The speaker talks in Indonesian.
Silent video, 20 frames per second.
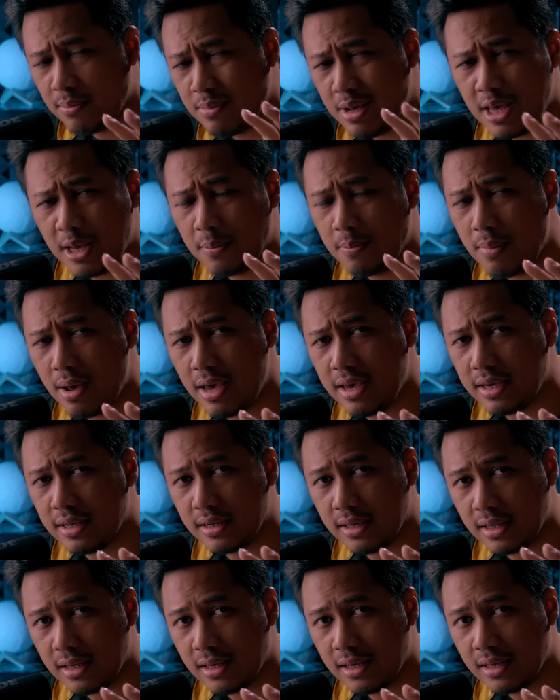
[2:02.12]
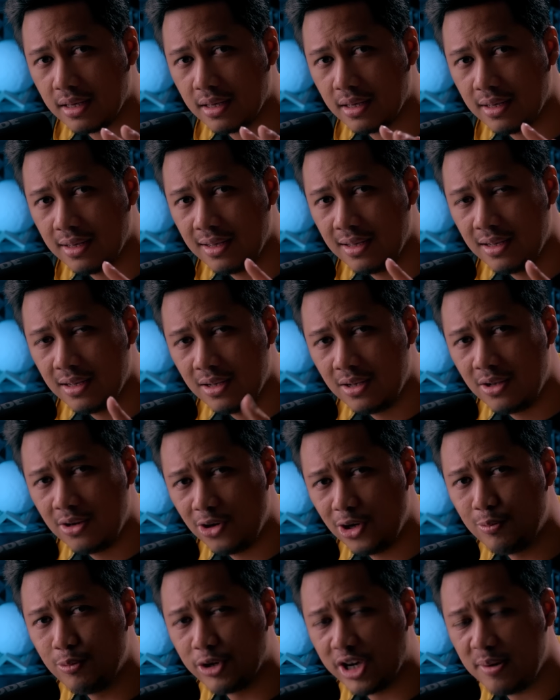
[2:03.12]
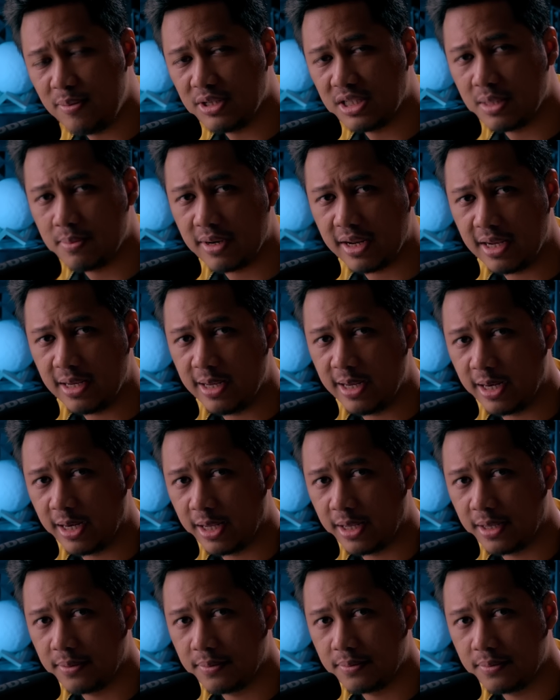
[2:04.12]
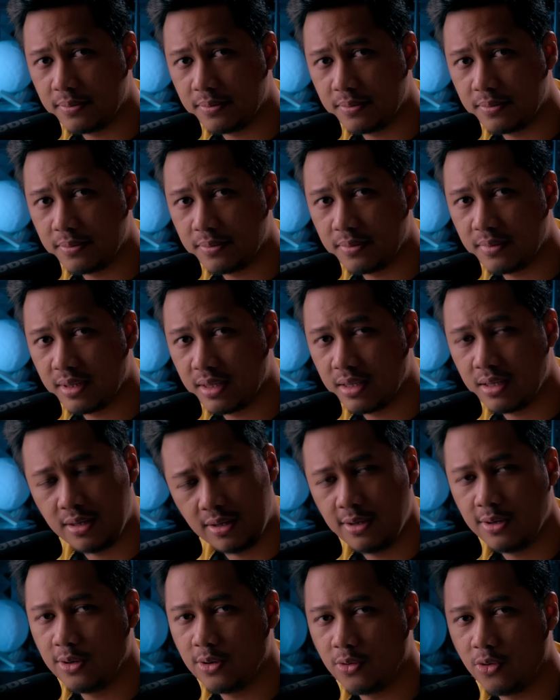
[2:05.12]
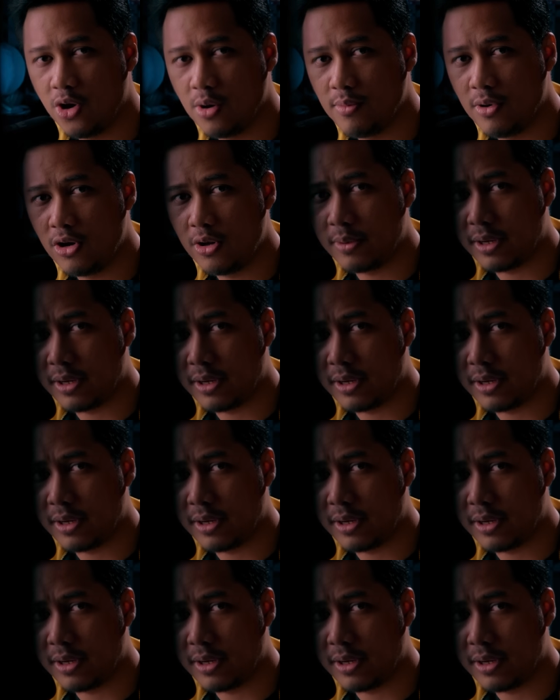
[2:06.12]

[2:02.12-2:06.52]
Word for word: baik-baik nih, lo mungkin bisa merinding nih. Gue mau lo